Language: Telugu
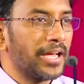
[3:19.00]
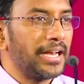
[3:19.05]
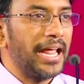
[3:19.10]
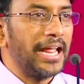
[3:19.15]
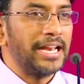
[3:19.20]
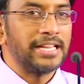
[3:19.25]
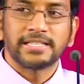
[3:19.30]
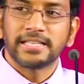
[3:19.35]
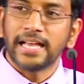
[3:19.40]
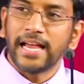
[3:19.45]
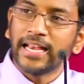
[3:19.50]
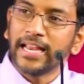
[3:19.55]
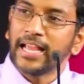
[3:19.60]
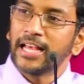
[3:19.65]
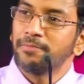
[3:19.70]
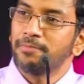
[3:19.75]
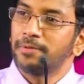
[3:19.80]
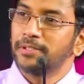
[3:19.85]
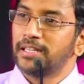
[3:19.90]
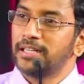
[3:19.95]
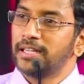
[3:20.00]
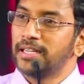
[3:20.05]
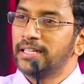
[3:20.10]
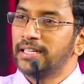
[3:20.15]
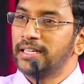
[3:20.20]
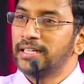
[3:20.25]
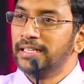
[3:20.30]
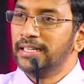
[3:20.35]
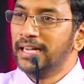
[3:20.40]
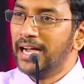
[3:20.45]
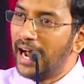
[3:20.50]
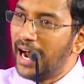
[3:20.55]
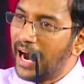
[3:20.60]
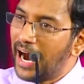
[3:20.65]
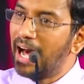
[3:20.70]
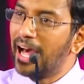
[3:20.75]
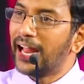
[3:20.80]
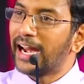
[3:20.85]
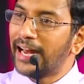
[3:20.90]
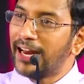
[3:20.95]
నేను సైన్యాధిపతిని కదా
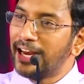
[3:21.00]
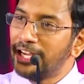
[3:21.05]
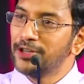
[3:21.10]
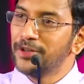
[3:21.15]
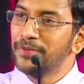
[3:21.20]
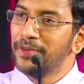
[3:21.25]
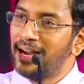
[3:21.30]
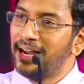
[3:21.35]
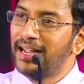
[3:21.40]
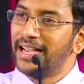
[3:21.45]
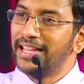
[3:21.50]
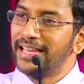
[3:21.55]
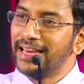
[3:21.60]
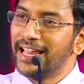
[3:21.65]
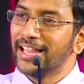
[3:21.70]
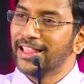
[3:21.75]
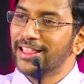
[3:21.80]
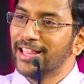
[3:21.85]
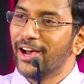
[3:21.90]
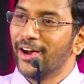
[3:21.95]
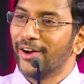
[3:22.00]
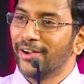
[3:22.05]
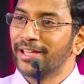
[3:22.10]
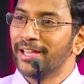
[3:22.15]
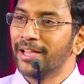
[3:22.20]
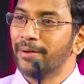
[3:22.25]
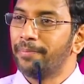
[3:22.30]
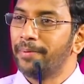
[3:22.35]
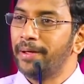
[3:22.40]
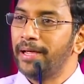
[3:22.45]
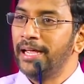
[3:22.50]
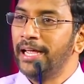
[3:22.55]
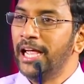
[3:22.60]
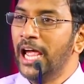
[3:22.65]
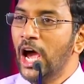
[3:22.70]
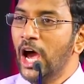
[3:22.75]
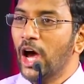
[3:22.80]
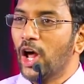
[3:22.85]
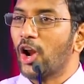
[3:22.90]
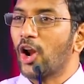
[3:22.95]
ఆ రేంజ్ మెయింటైన్ చేద్దాం అని చెప్పి
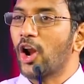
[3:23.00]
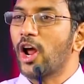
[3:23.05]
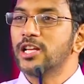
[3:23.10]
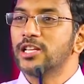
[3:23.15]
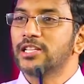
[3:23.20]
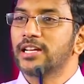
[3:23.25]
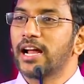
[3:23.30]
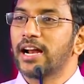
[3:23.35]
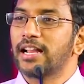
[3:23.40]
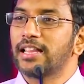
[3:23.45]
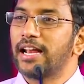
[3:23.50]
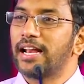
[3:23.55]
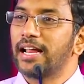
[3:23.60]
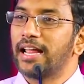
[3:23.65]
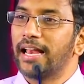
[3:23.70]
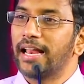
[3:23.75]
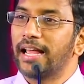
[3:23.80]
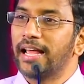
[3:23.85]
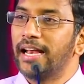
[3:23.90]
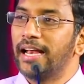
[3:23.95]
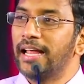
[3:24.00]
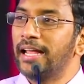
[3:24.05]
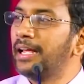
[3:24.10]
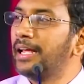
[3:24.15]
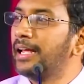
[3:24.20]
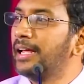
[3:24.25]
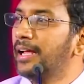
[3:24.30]
రాజుగారి దగ్గరికి వెళ్ళగానే